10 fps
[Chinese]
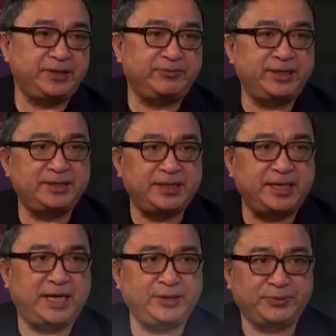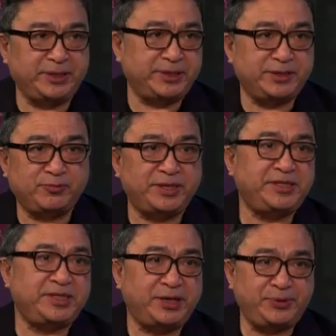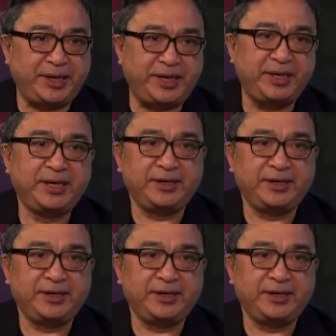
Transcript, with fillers: 因为虽然有的人是关心人权，